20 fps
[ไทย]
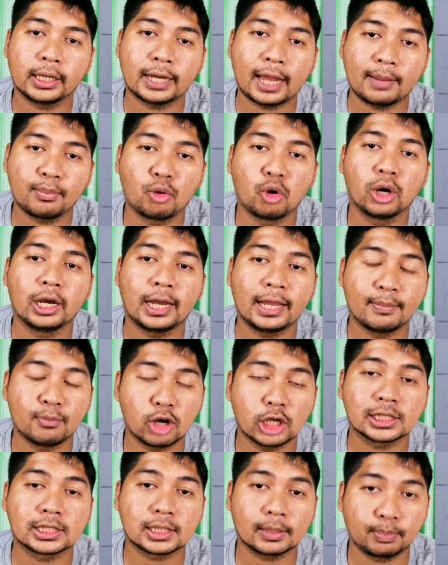ยนายพลเล
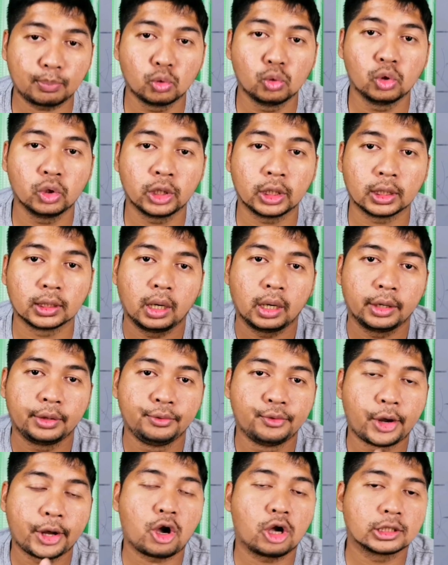มอนสปูน
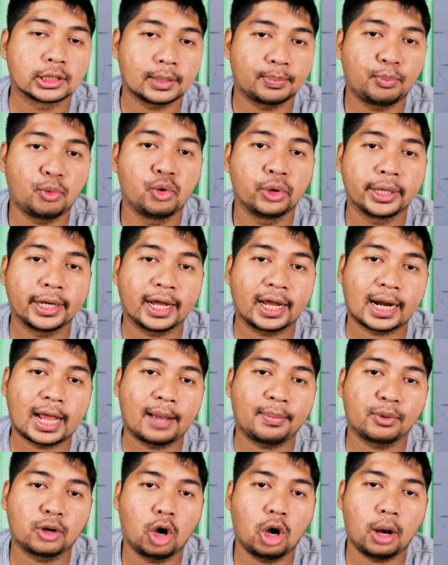หน่วยของสปูนนะค
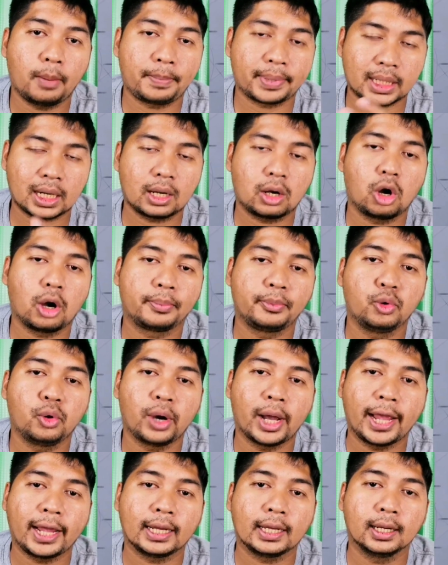รับก็ประกอบ
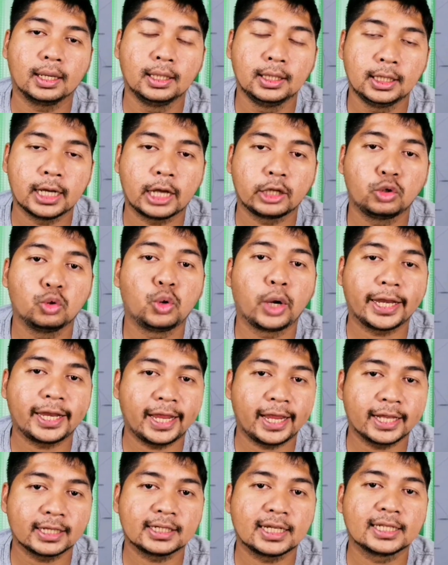ด้วยเรือ ยู เอ
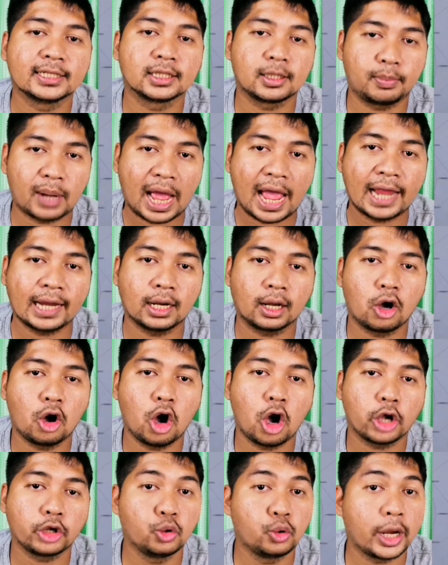ส เอส Enterprise แล้ว
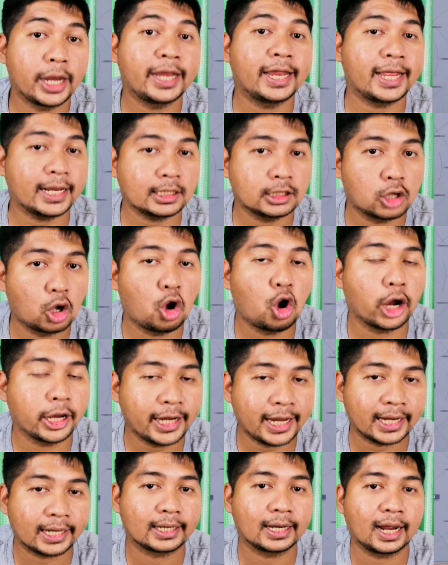ก็ ยู เอส เอส
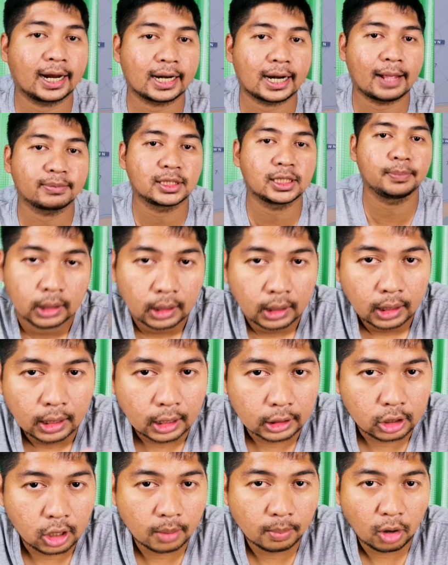Hornet นะครับ
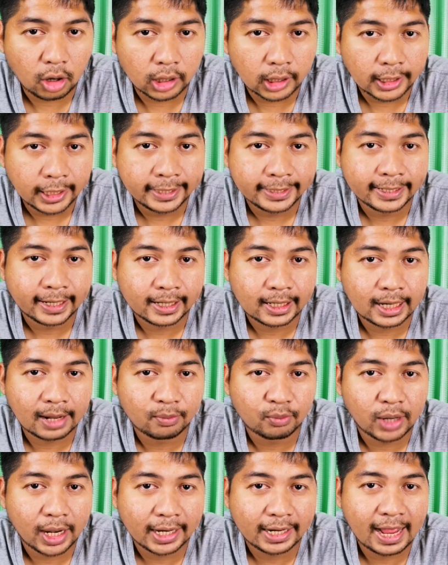ก็ต้องบอกเลยนะค
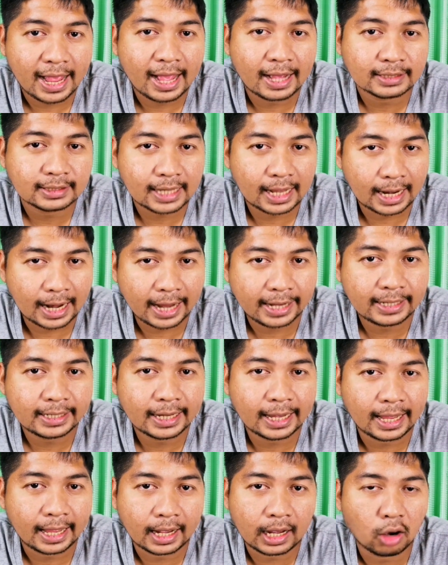รับว่าทางสหรัฐ
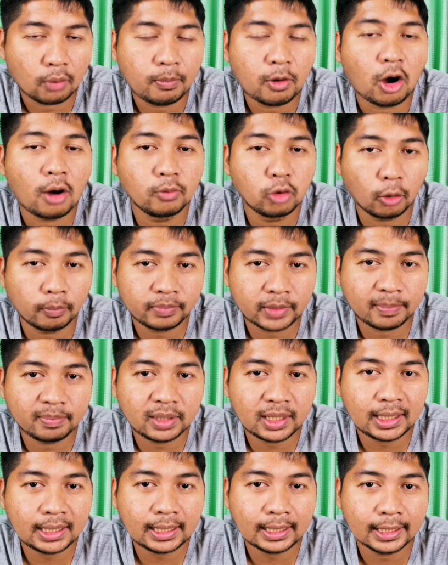เนี่ยเขาพร้อมรบเต็
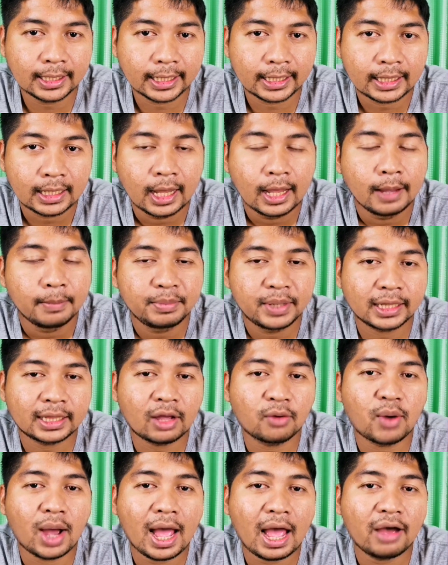มที่เลยเพีย
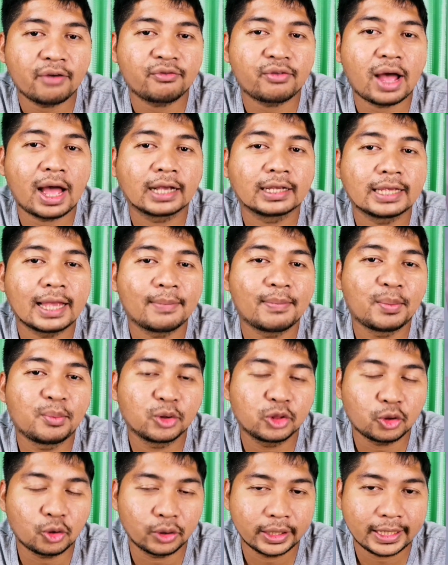งแต่ว่าฝั่งยามา
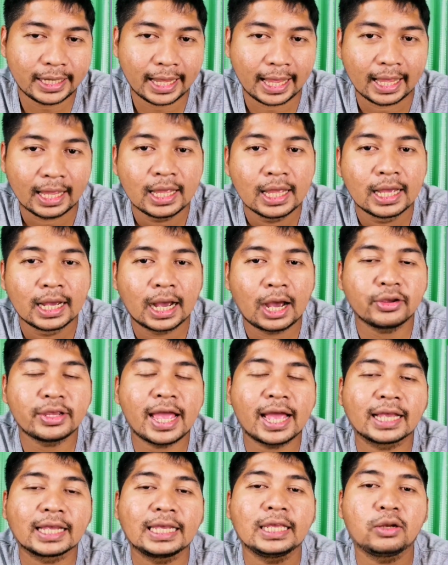โมโตะเนี่ยเขา
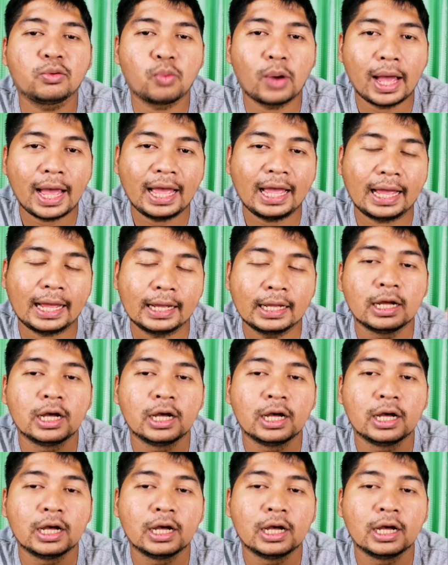ยังคิดว่า